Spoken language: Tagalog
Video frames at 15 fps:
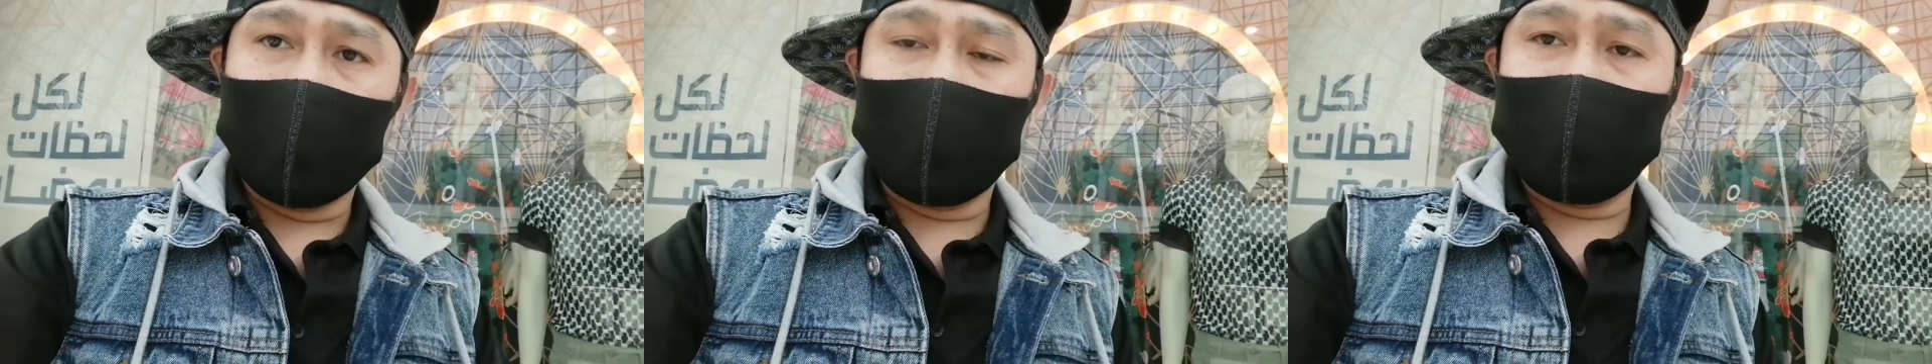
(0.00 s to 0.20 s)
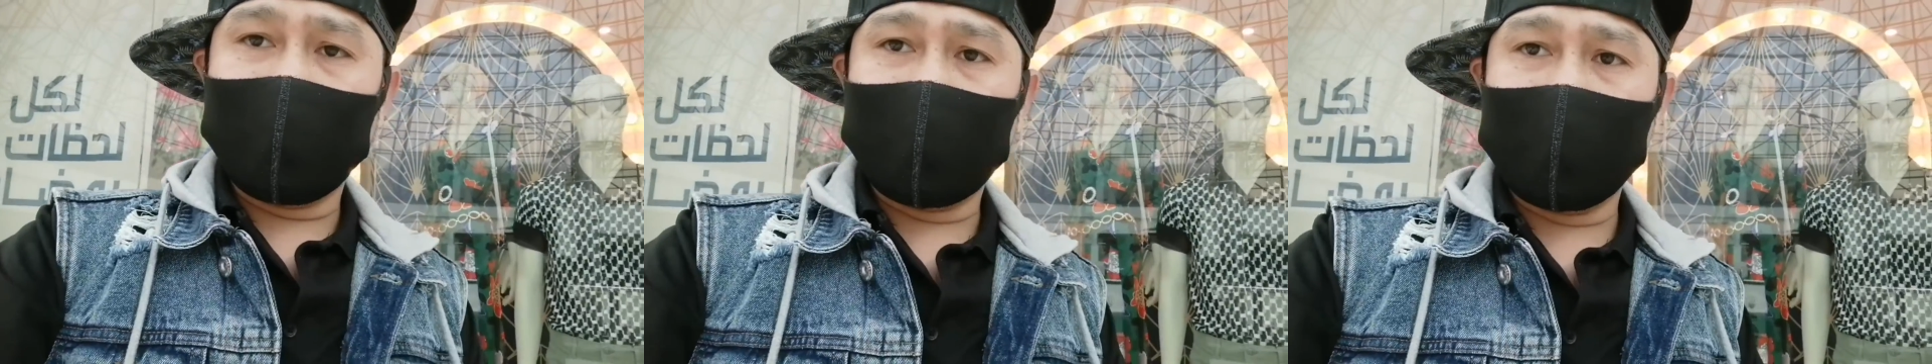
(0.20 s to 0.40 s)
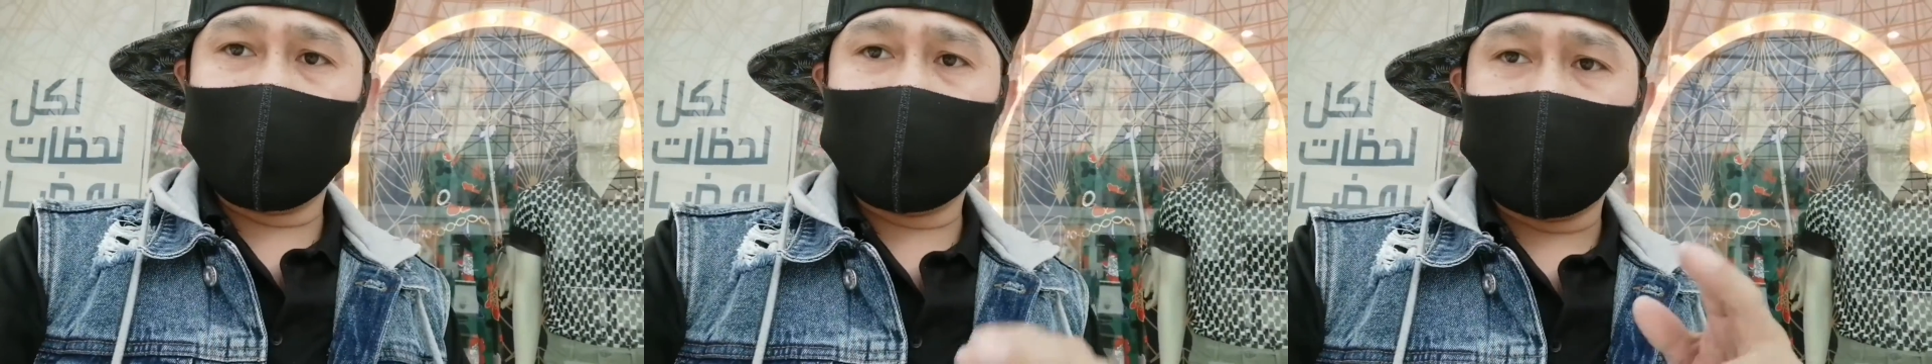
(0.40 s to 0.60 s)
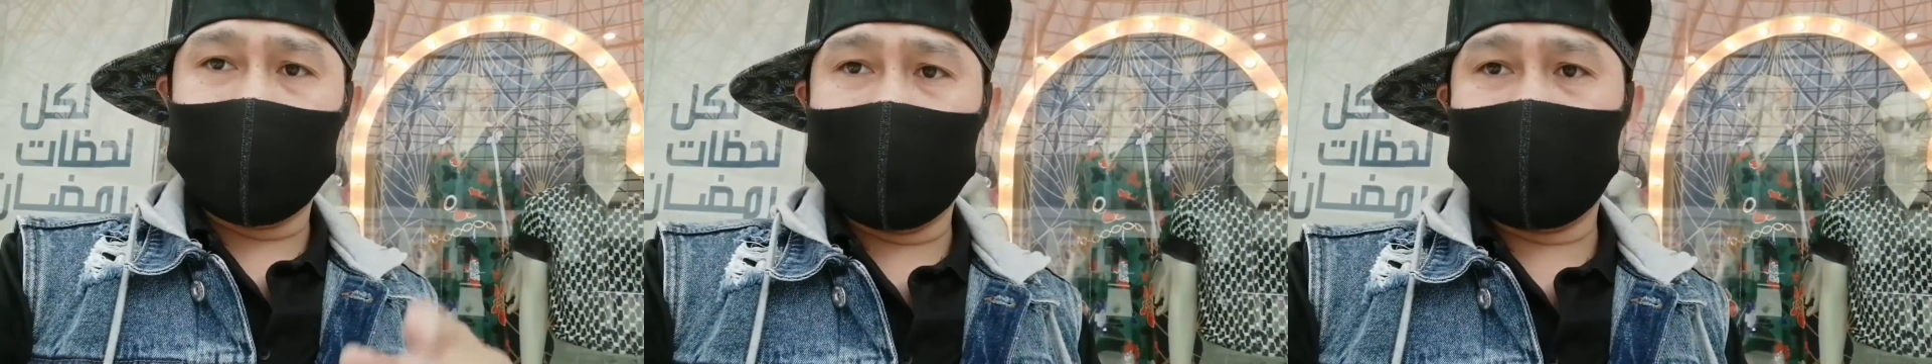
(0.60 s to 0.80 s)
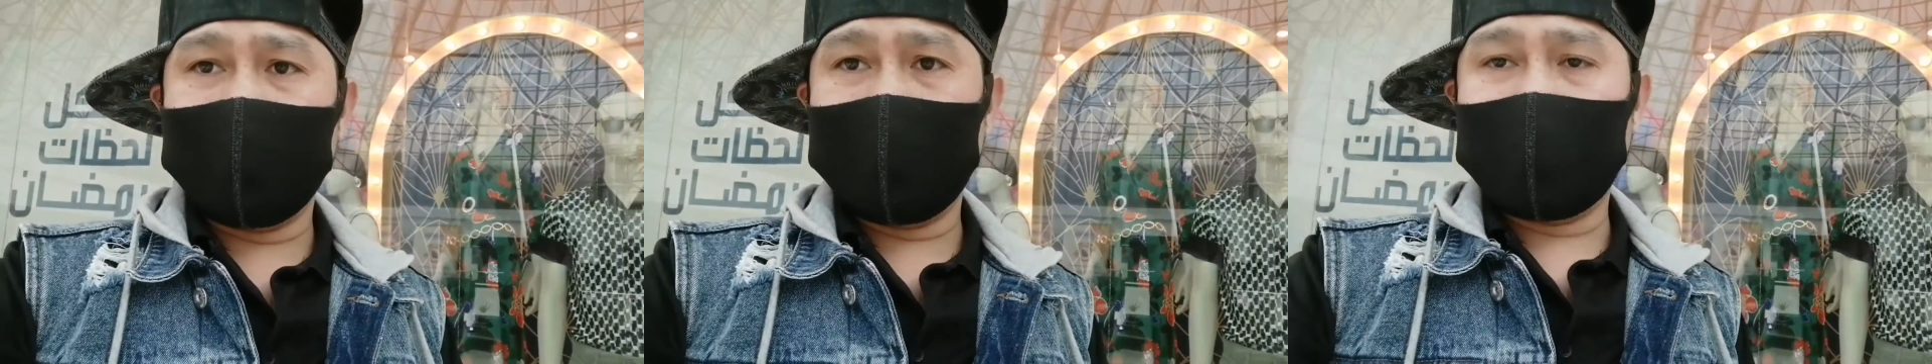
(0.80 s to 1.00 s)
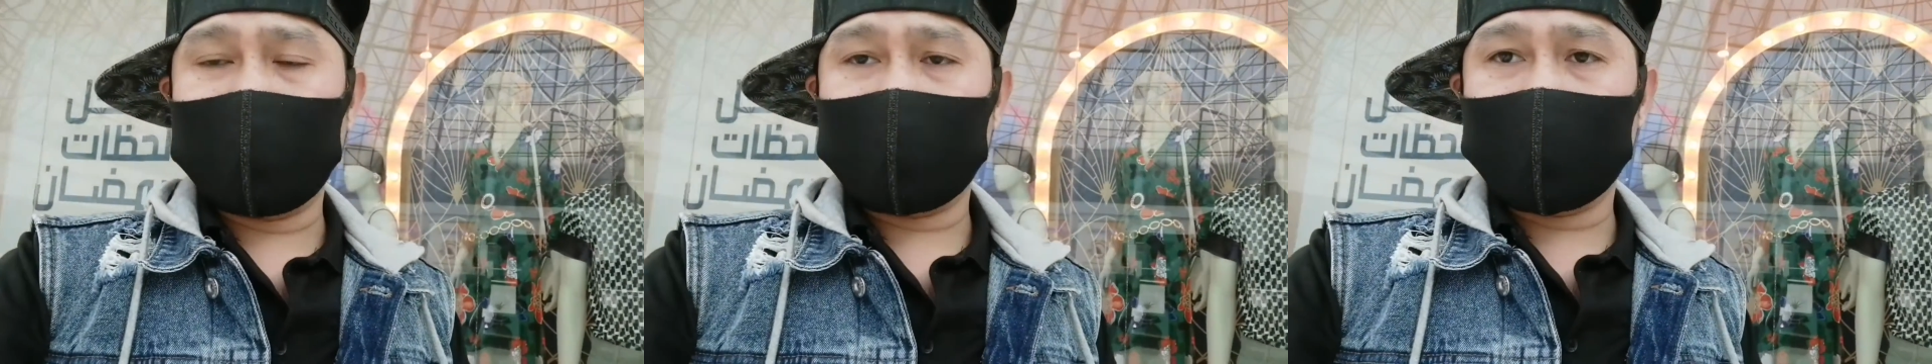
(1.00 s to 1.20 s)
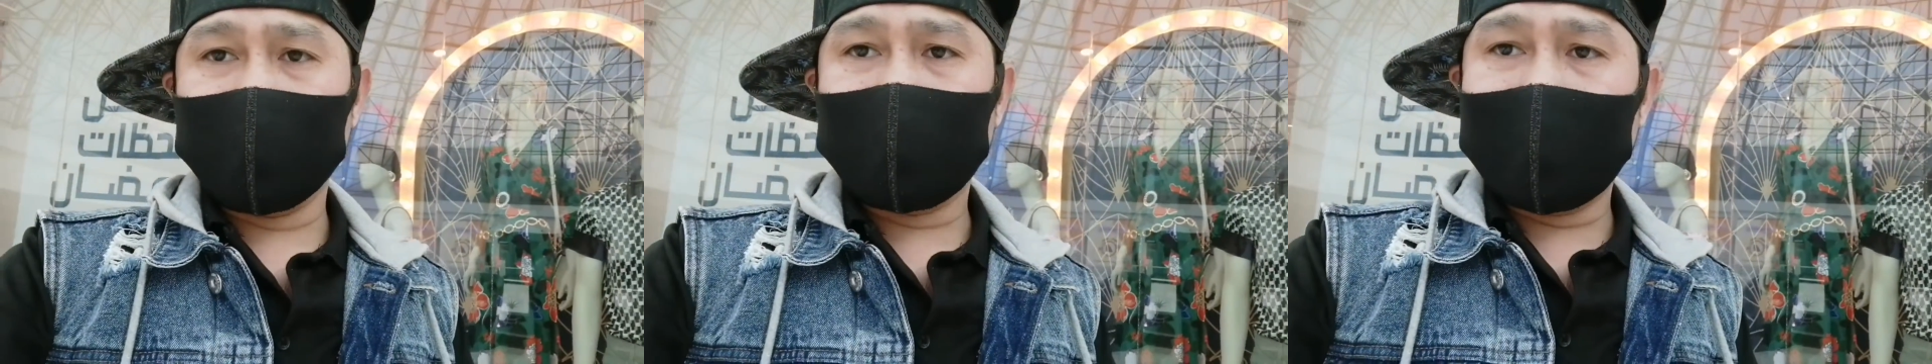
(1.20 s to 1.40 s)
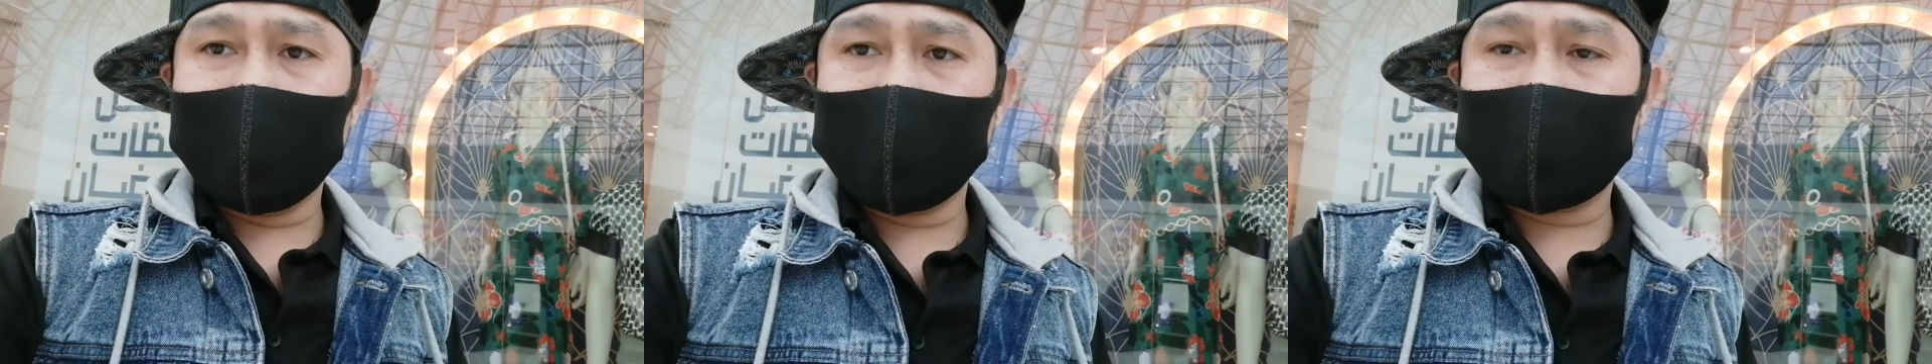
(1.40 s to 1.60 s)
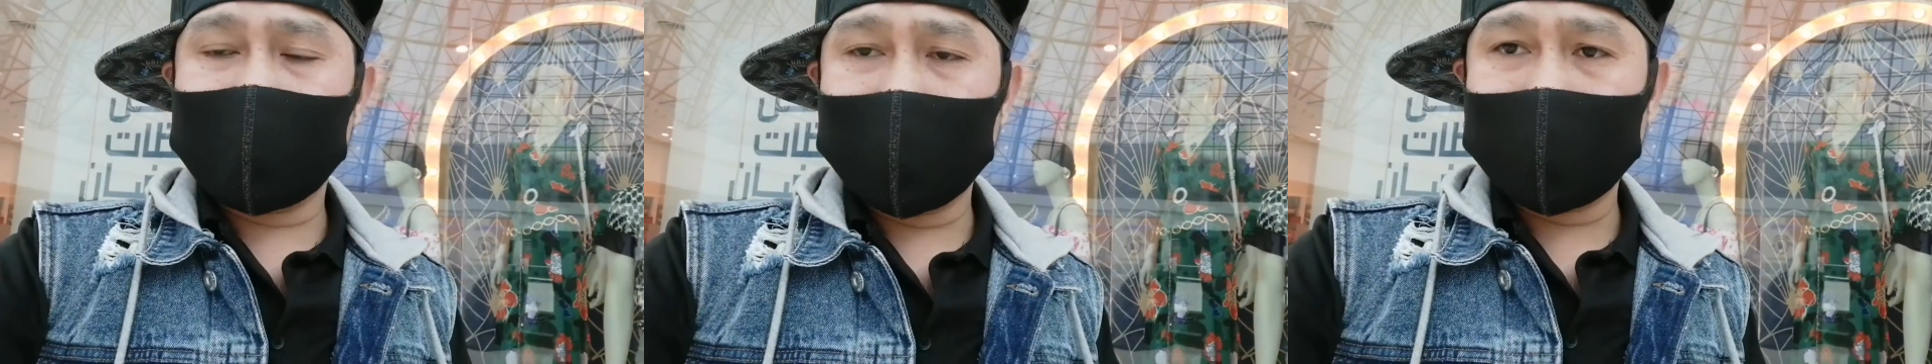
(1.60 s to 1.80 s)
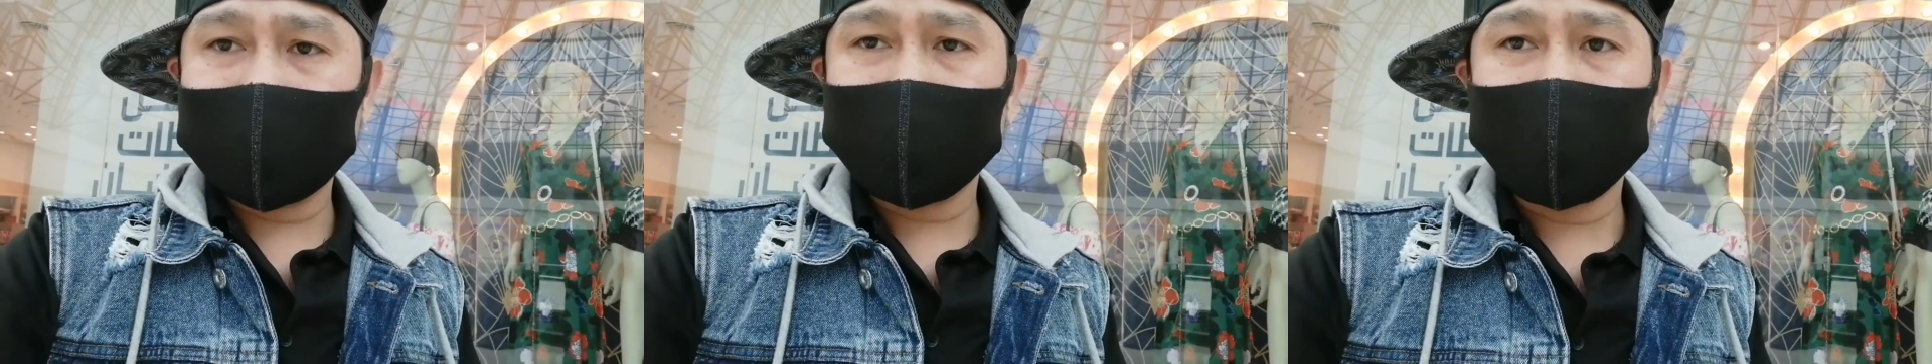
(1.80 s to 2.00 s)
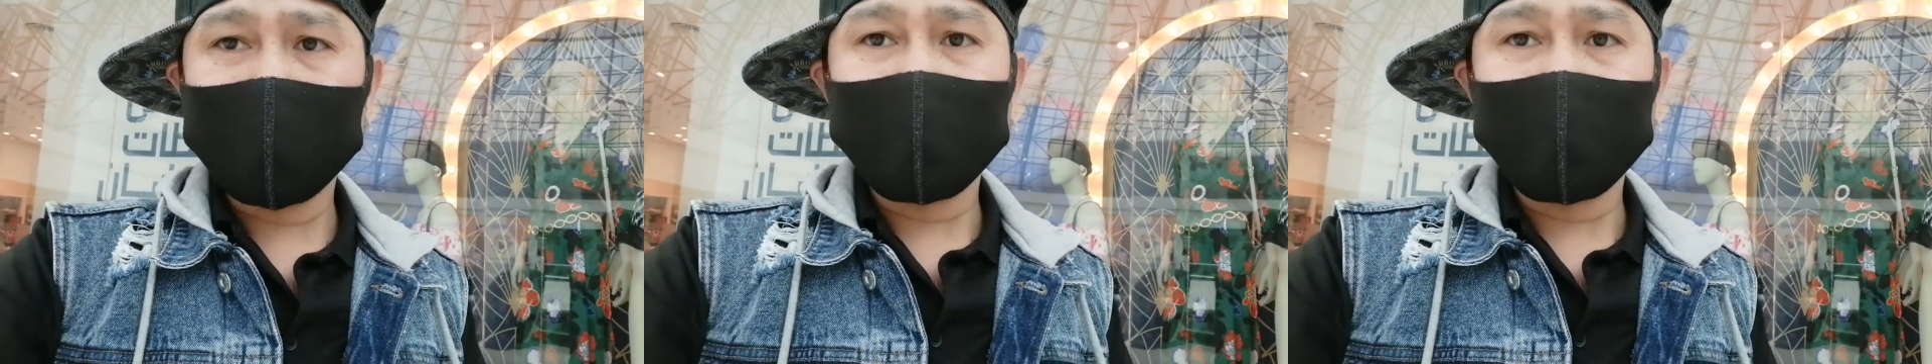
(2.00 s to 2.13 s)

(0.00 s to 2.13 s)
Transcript: 23 sa Pilipinas. So guys,